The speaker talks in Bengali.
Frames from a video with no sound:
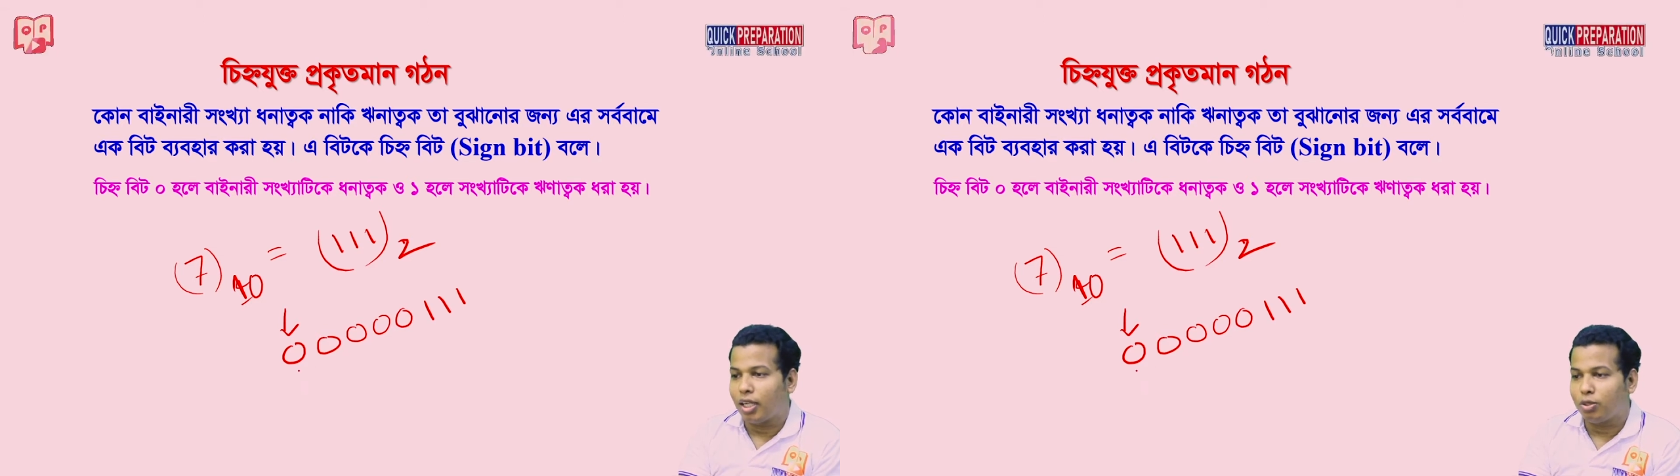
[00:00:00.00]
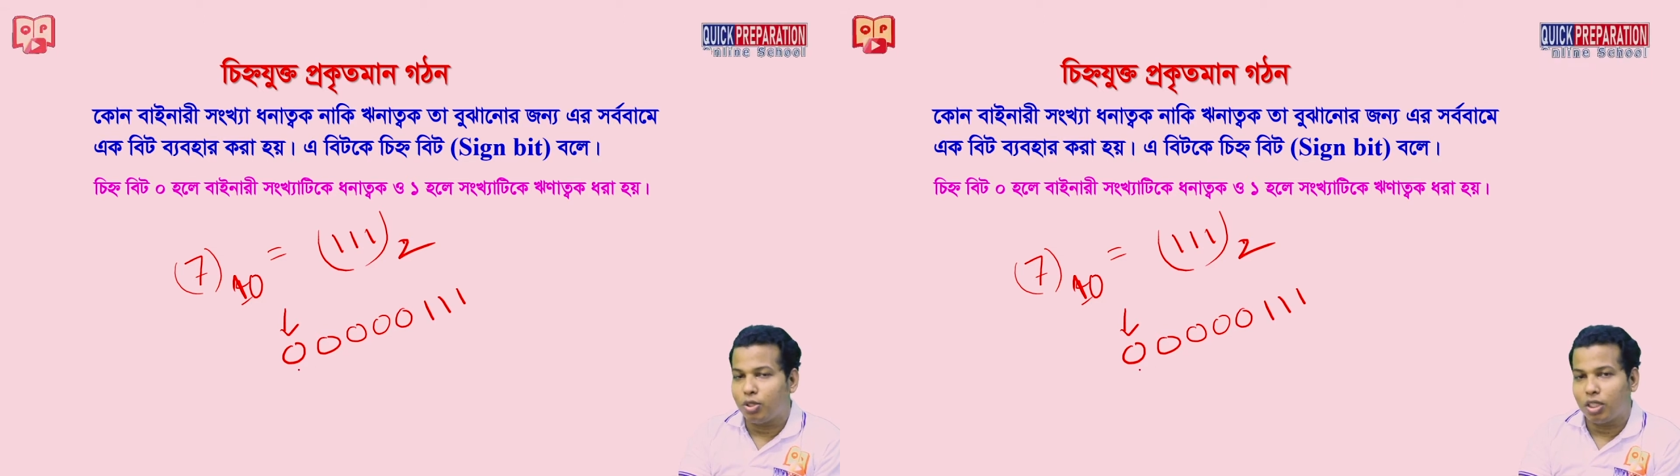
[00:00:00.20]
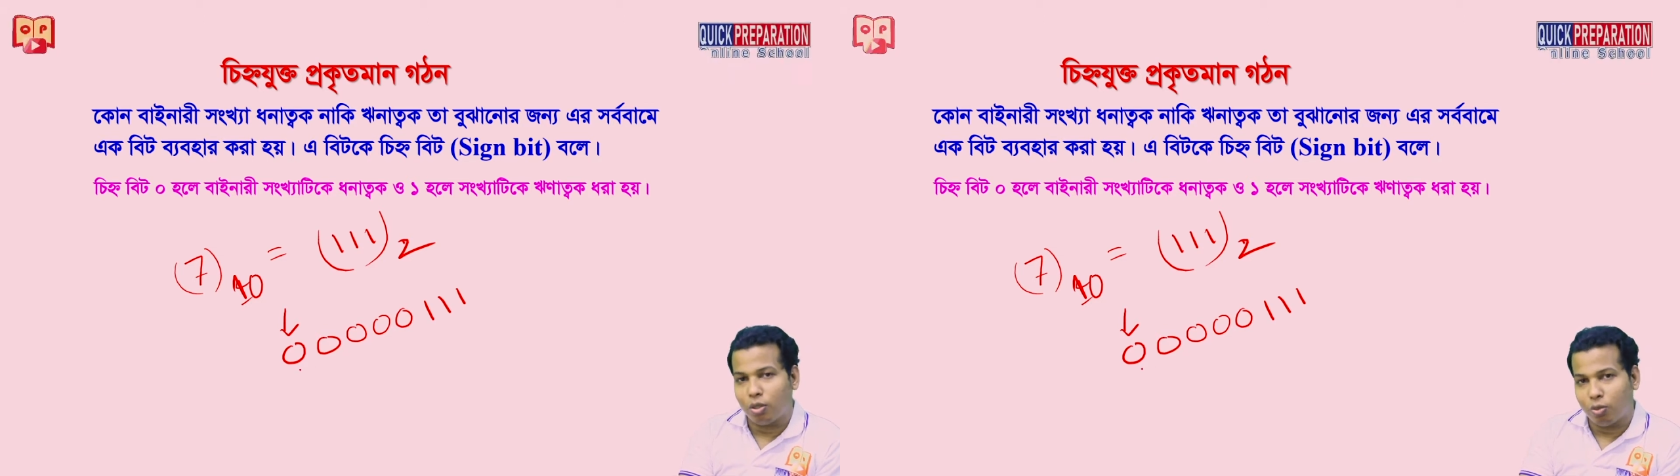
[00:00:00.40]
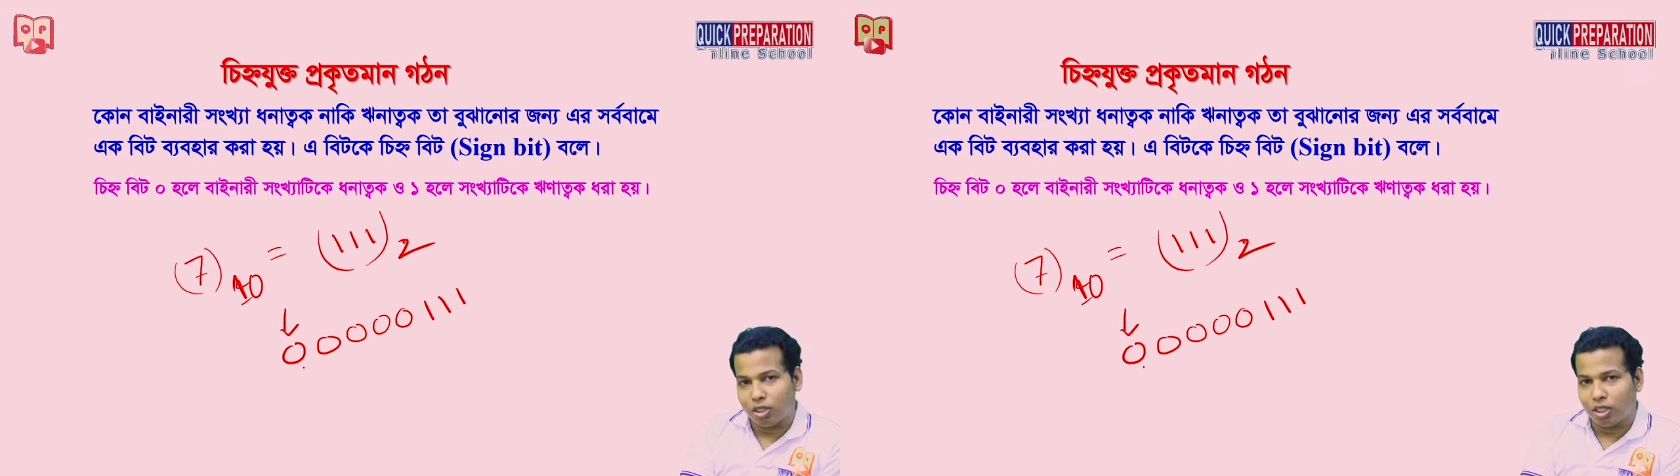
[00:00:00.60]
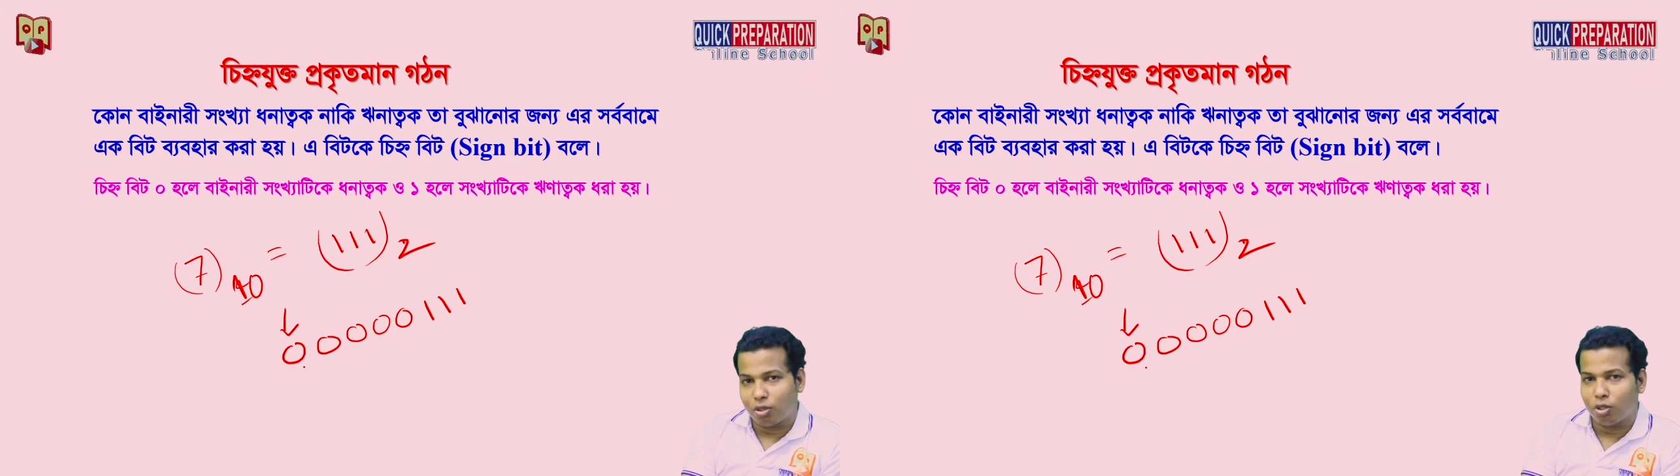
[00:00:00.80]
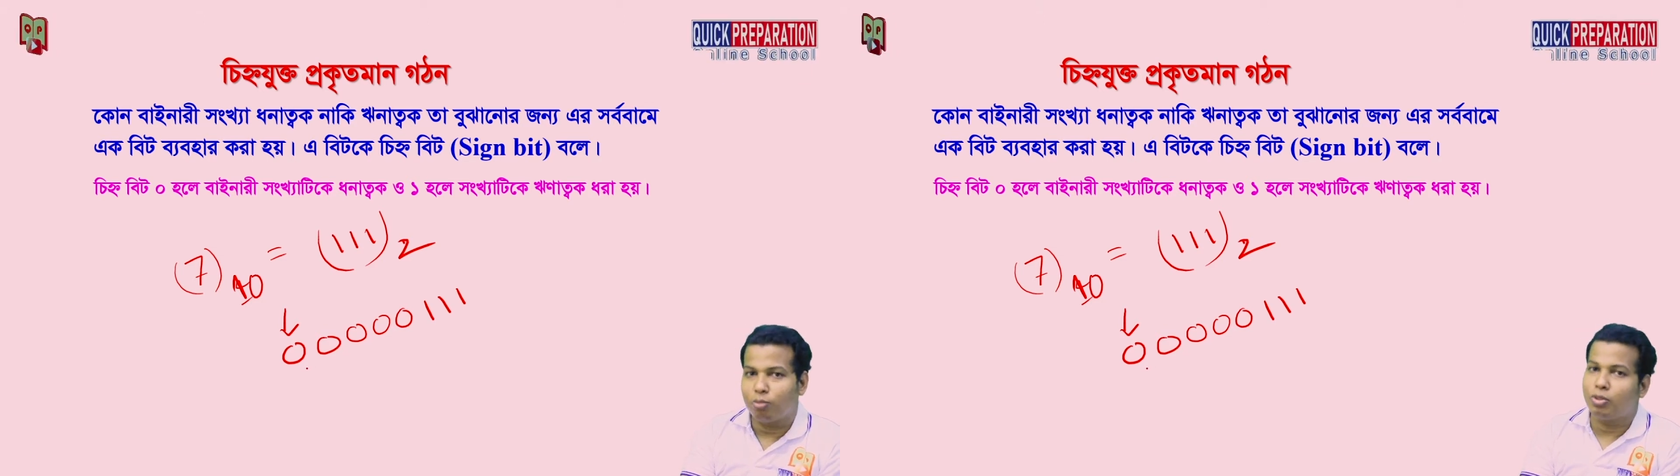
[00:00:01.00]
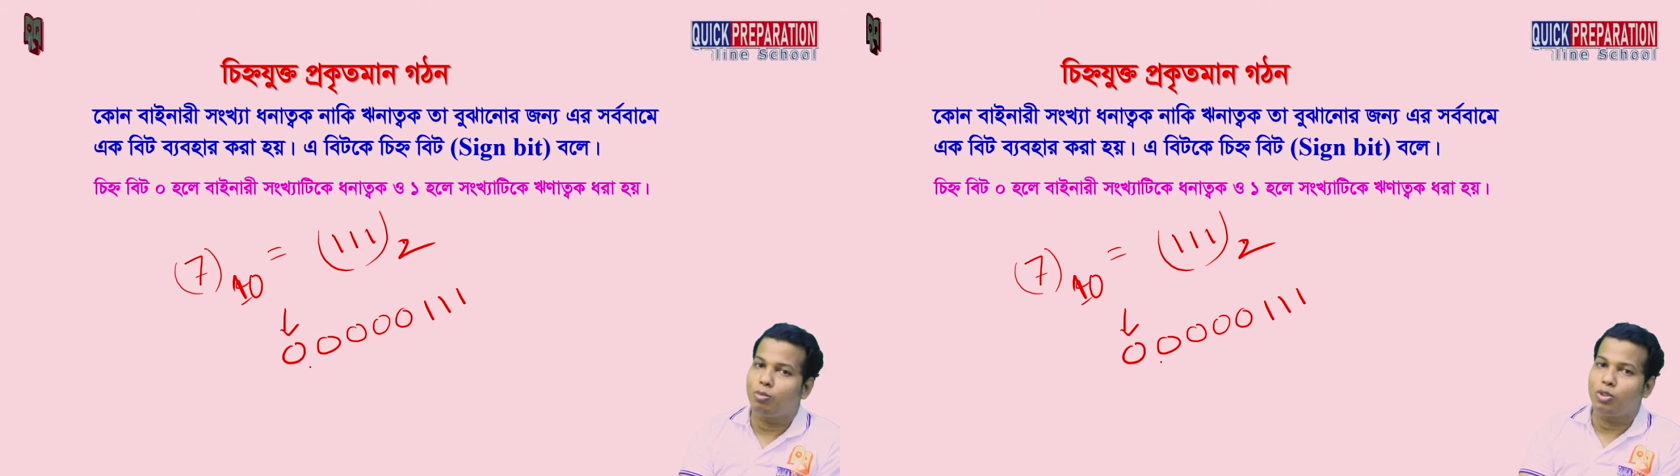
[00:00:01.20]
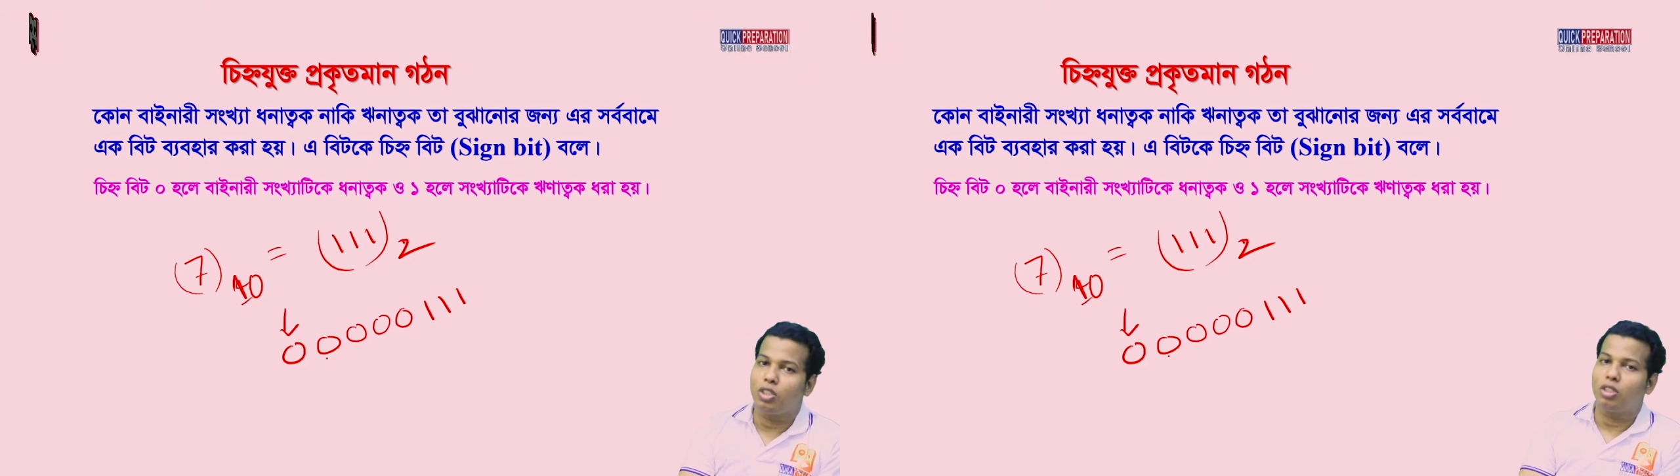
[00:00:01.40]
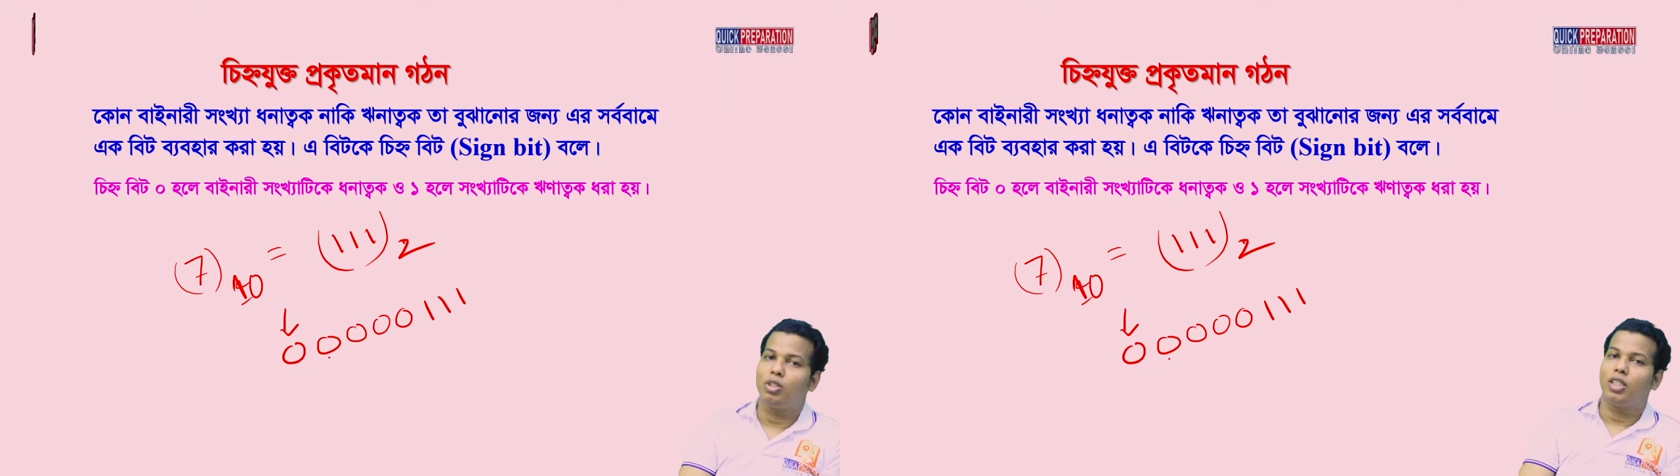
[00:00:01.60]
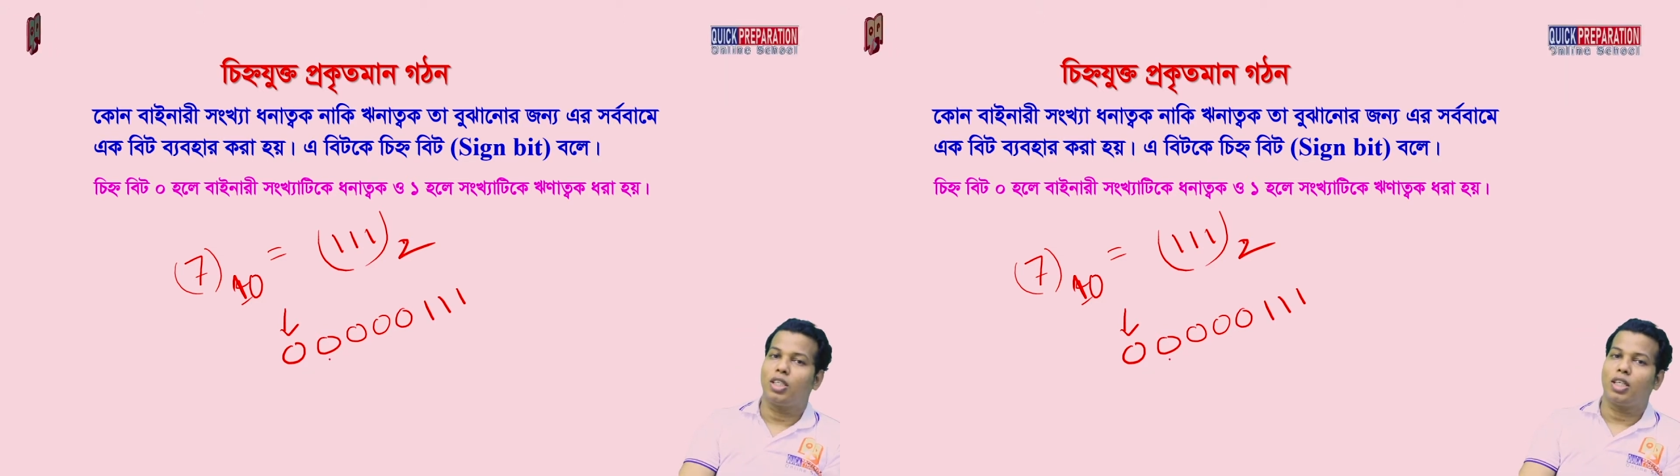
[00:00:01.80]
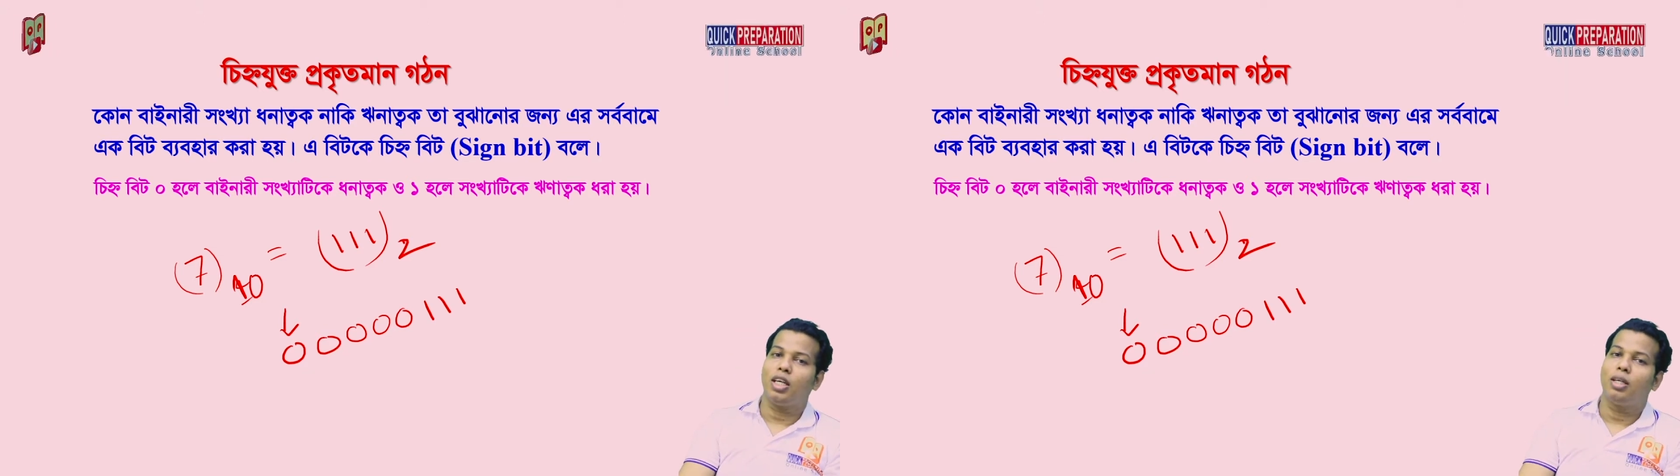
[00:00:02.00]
যদি এখানে ওয়ান থাকতো কম্পিউটার বুঝে নিত এটা একটা